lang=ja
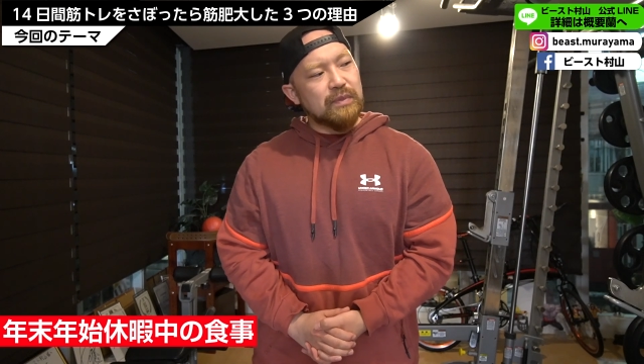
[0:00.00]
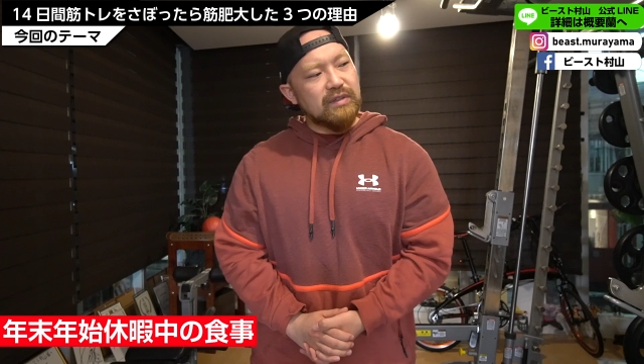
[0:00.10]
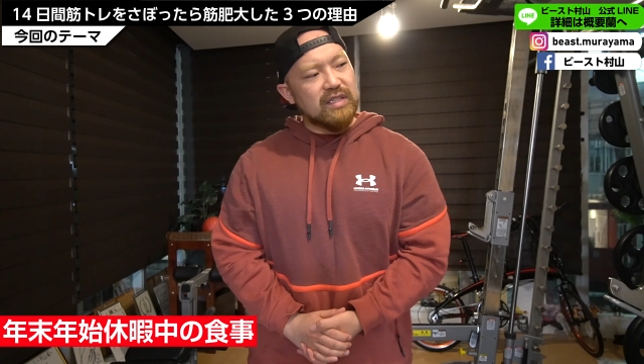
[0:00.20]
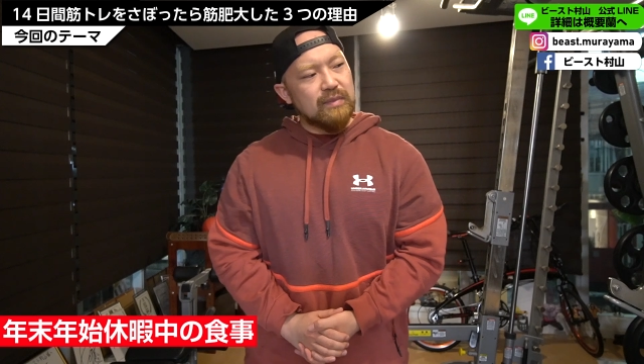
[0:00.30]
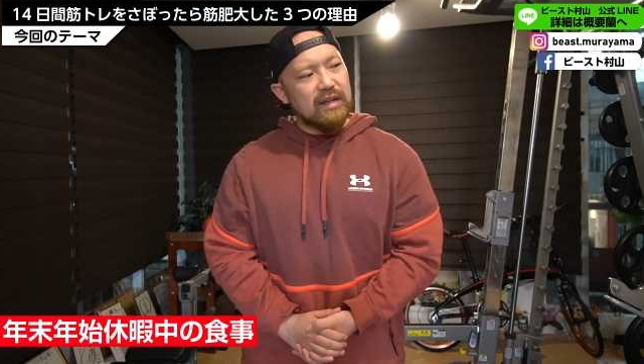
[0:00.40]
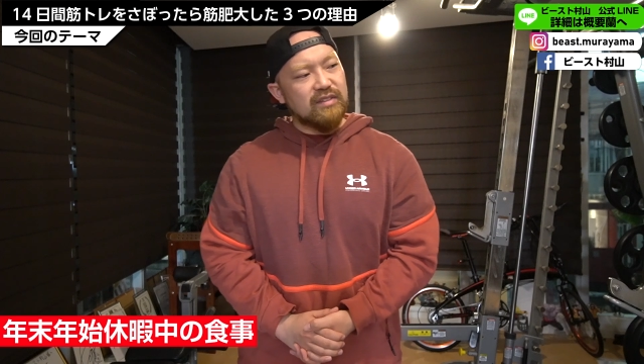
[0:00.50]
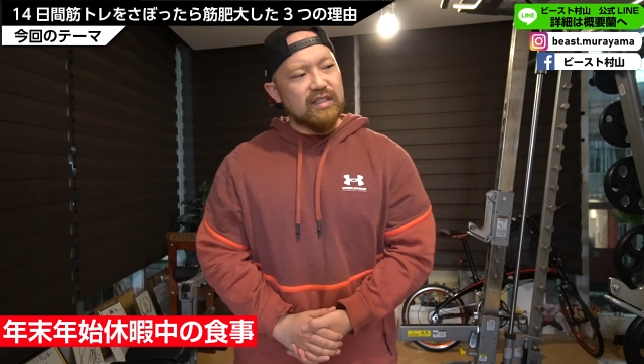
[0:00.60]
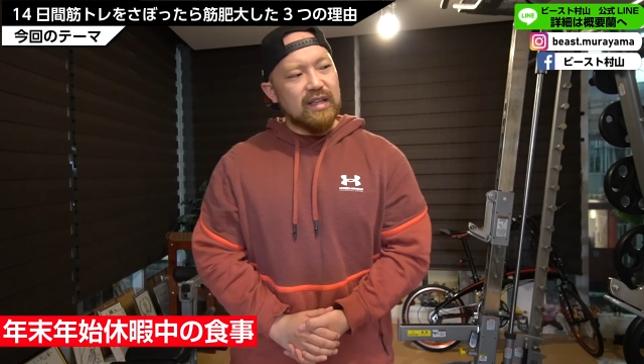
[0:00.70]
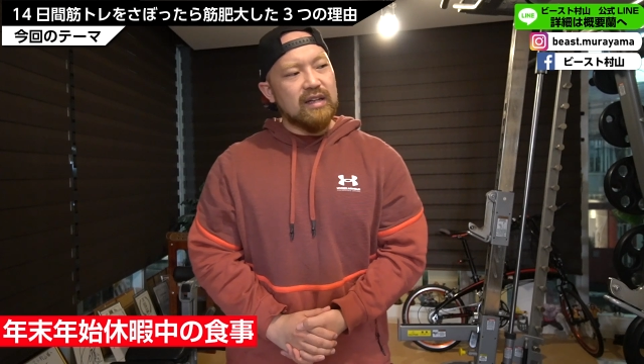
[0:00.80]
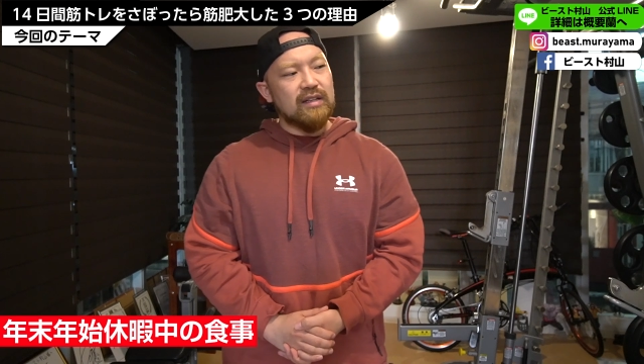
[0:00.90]
PFC バランス
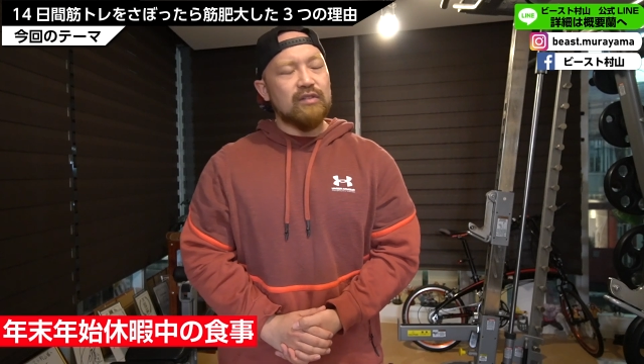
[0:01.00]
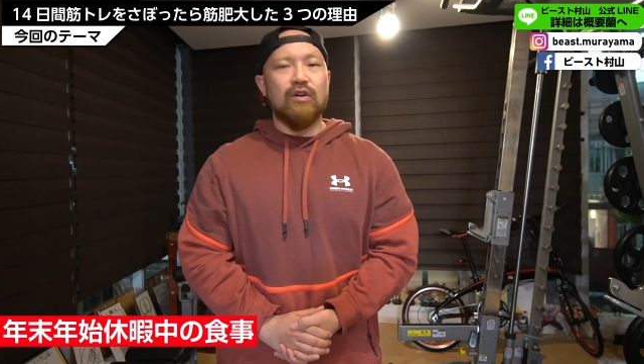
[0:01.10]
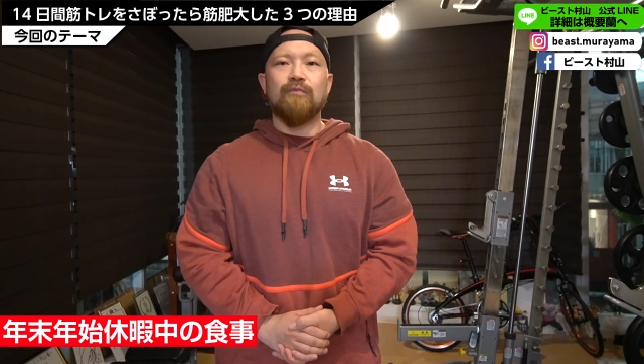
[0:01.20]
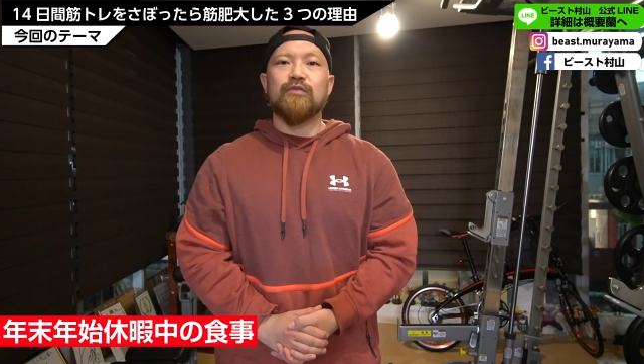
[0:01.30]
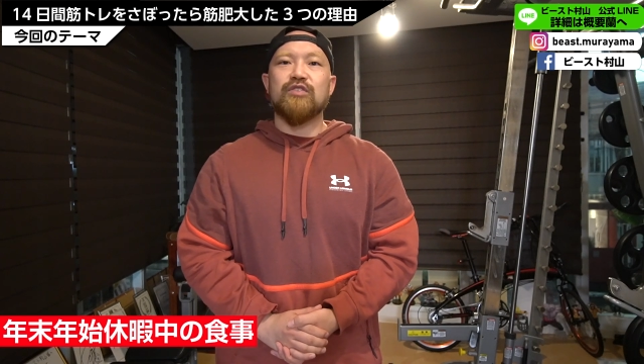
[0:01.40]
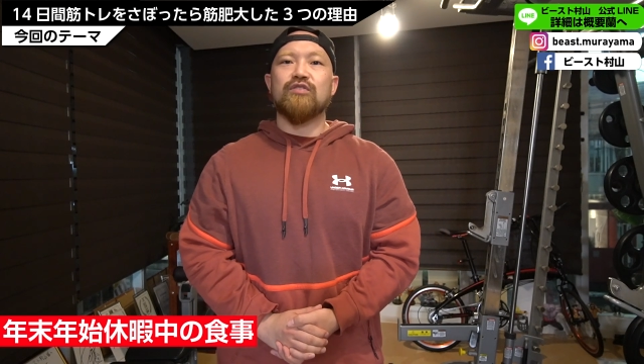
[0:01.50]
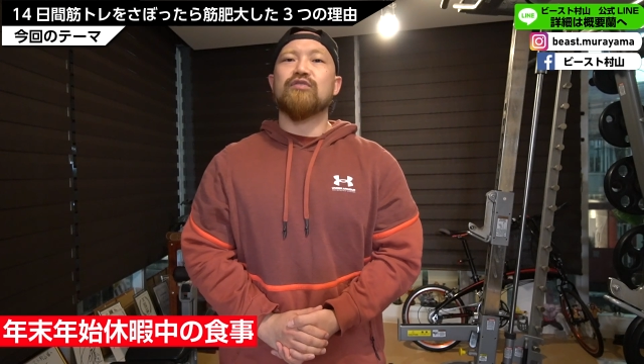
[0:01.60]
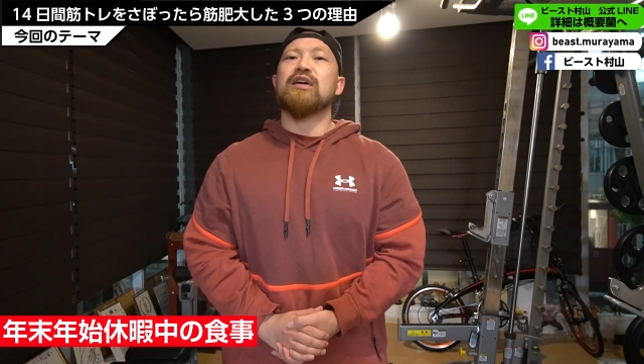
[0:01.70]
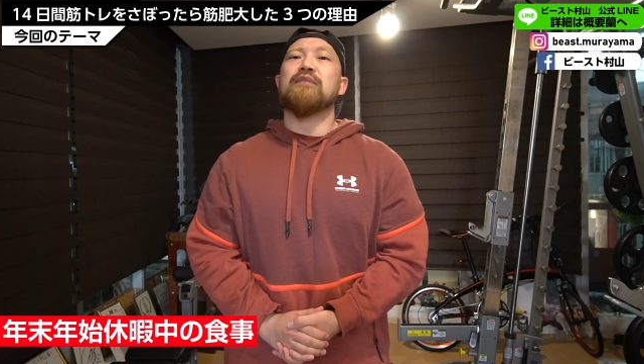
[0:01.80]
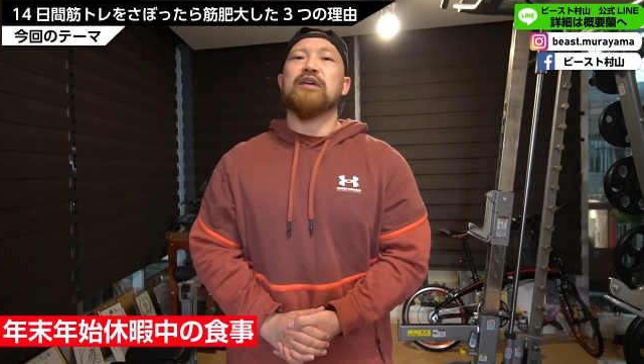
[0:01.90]
じゃないかなと推測
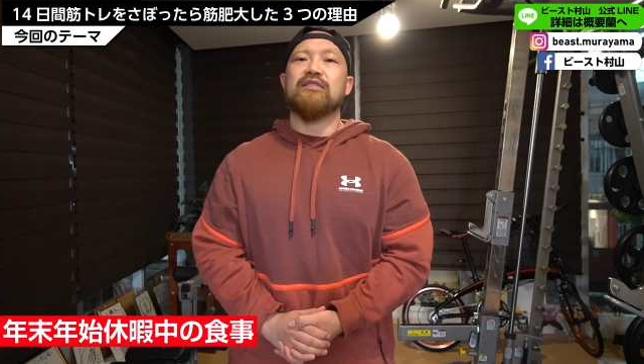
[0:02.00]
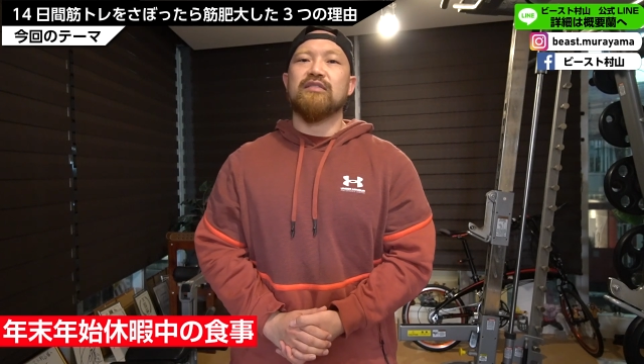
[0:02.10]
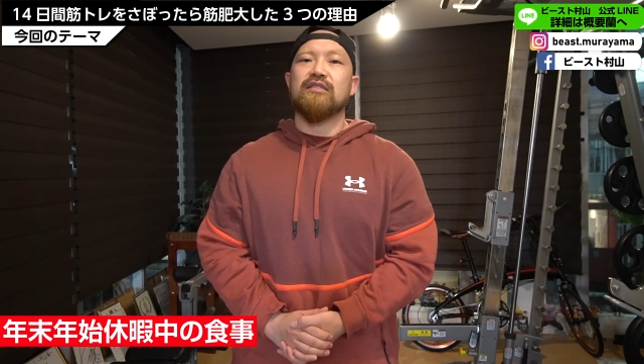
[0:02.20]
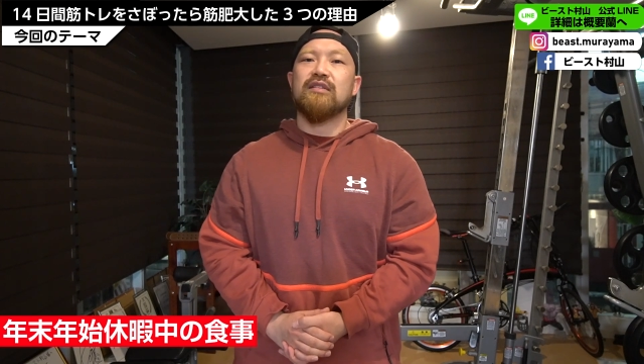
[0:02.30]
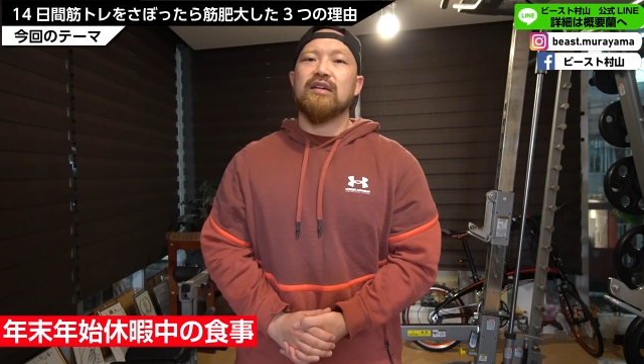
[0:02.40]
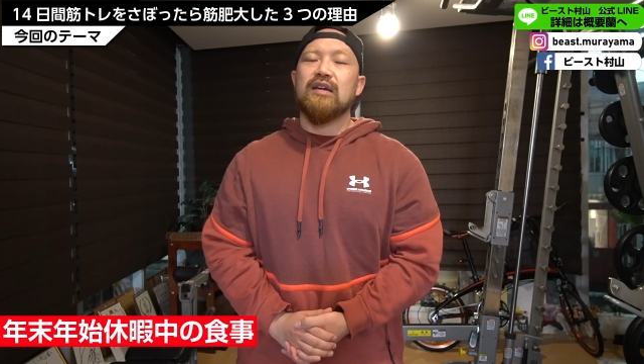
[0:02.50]
されます